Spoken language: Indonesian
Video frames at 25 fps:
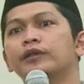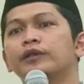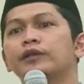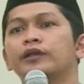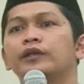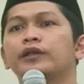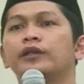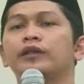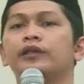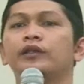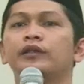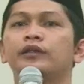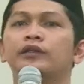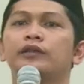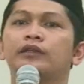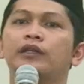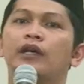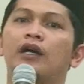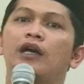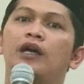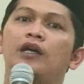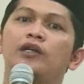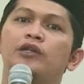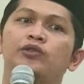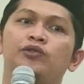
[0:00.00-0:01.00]

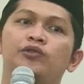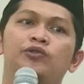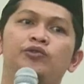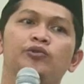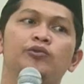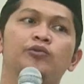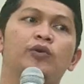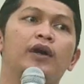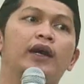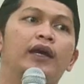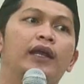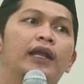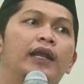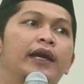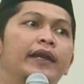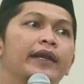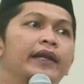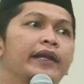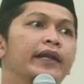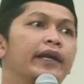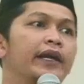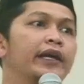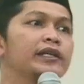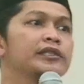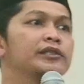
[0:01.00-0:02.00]
kita
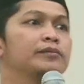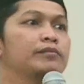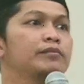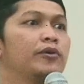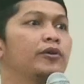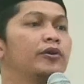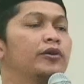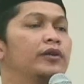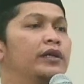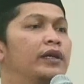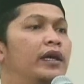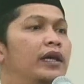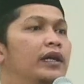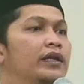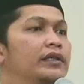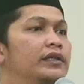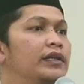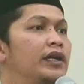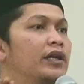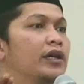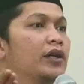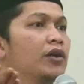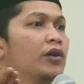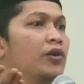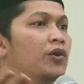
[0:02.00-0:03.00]
jualan es
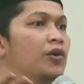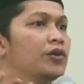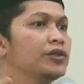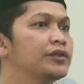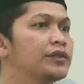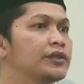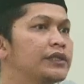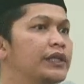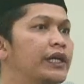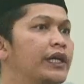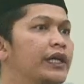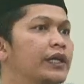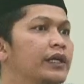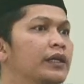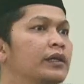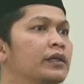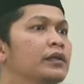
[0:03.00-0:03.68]
modalnya goceng